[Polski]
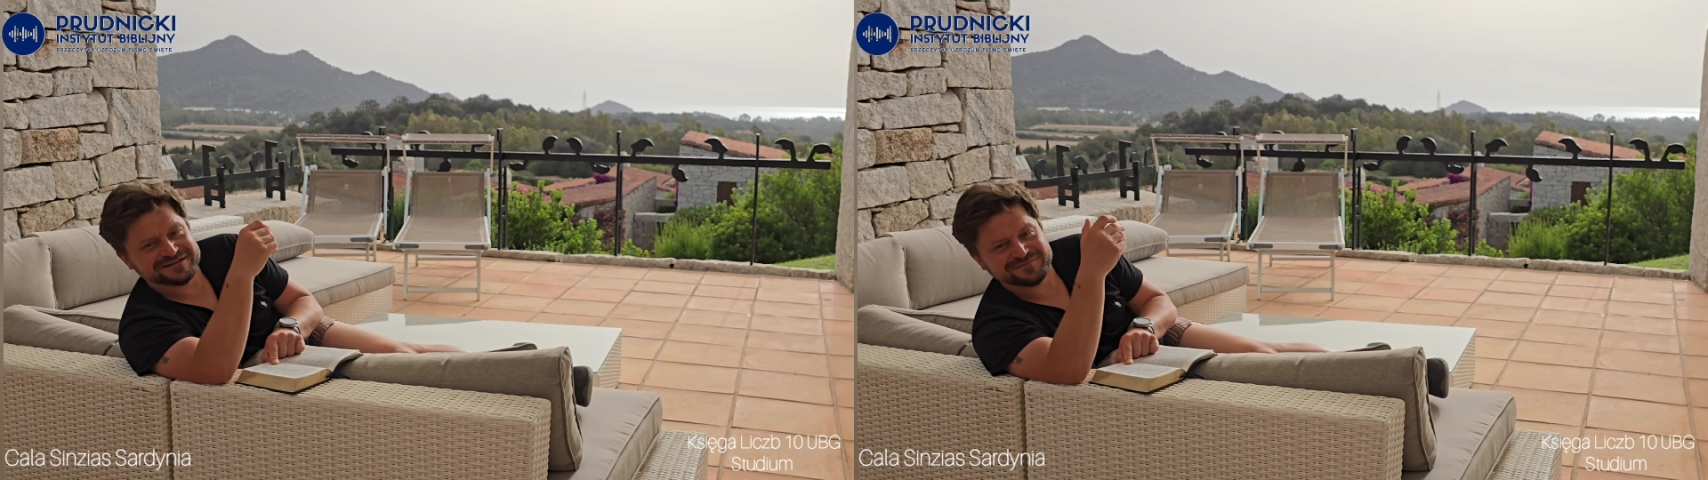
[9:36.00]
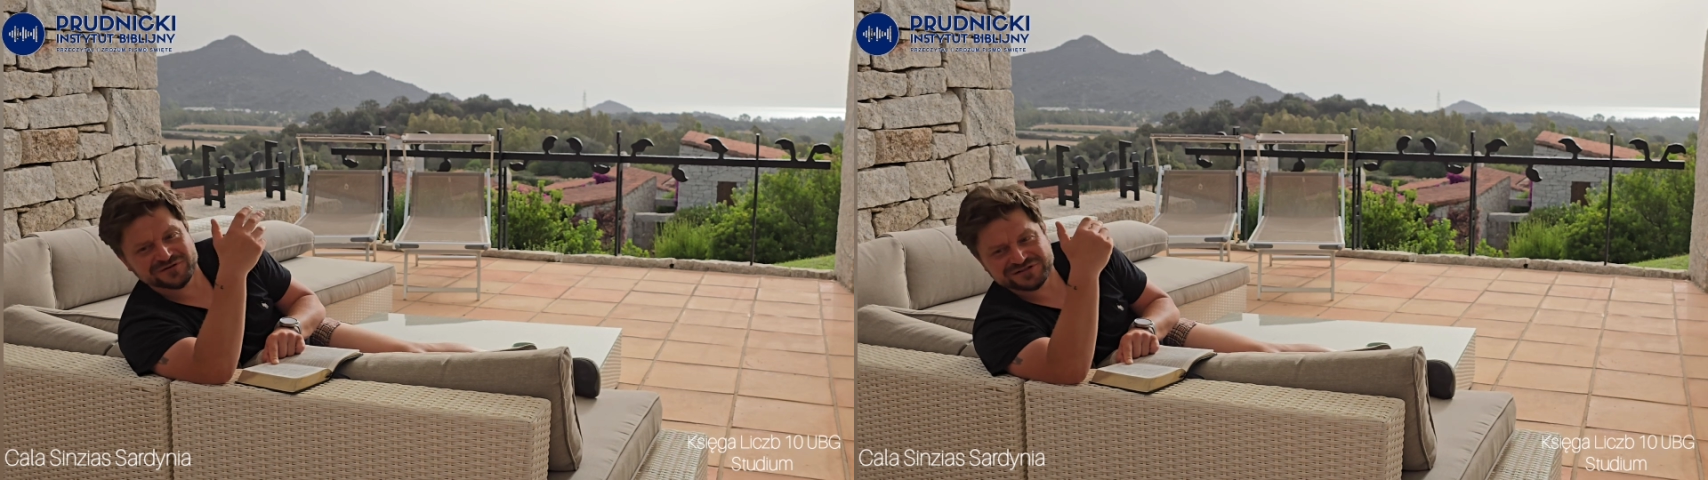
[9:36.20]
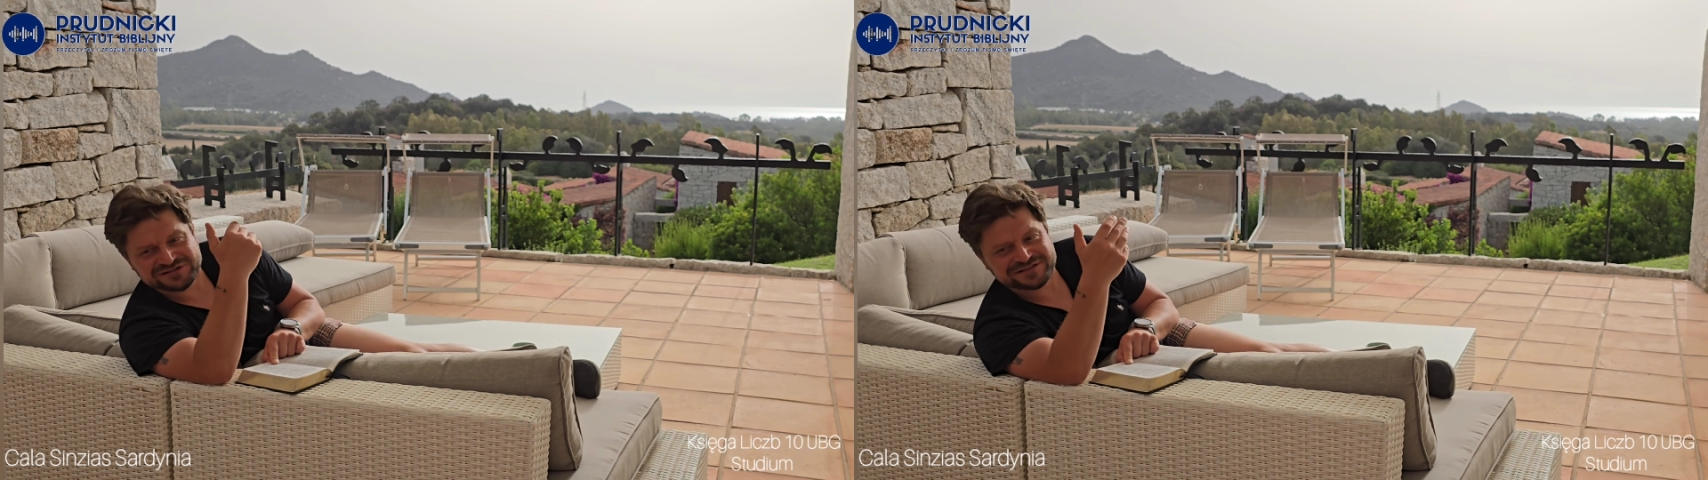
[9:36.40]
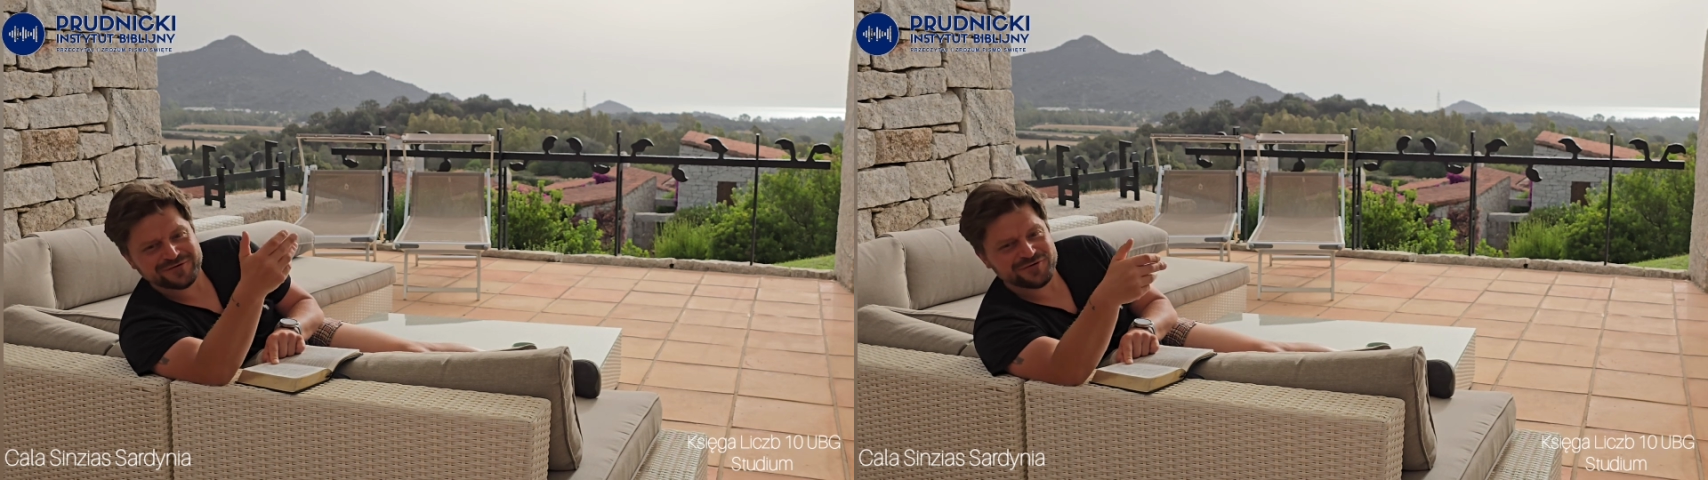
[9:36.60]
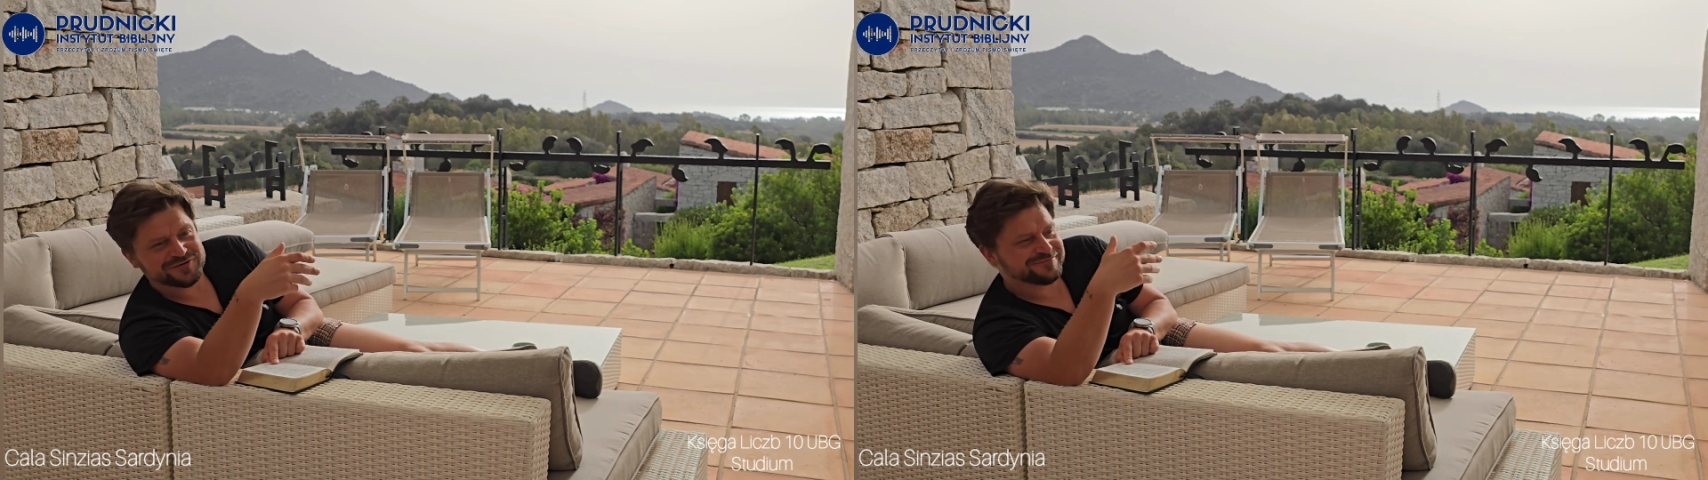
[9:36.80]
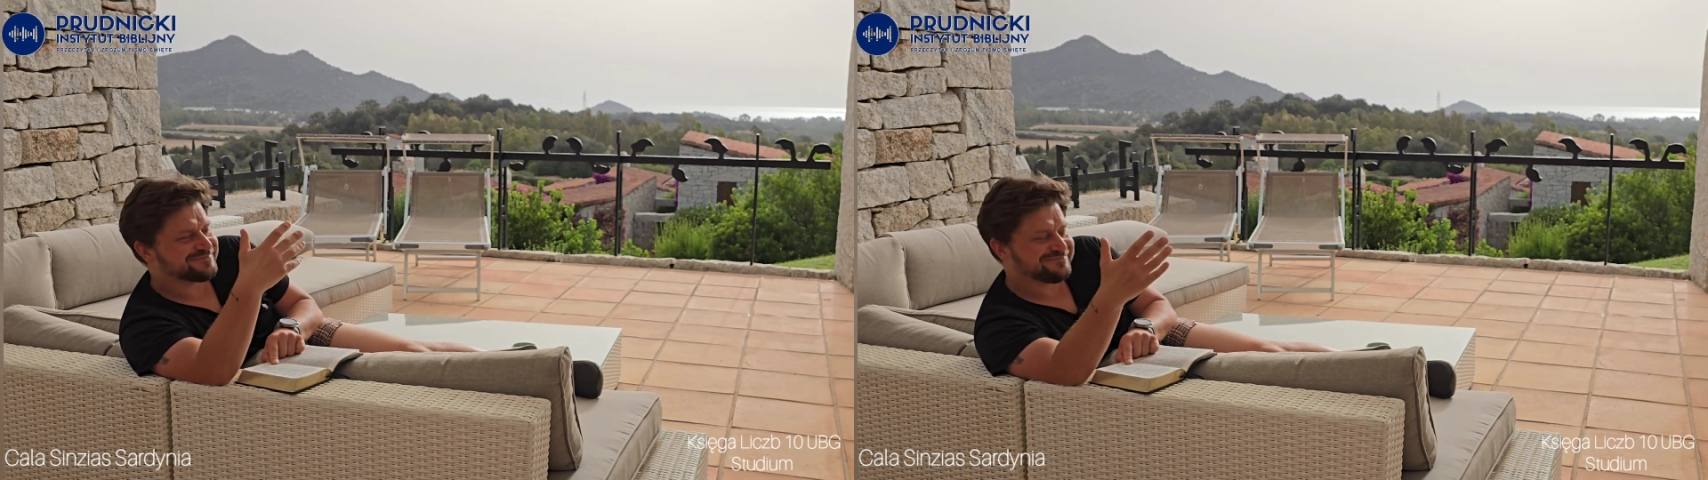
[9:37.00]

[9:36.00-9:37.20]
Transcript: Mojżesz chciał go,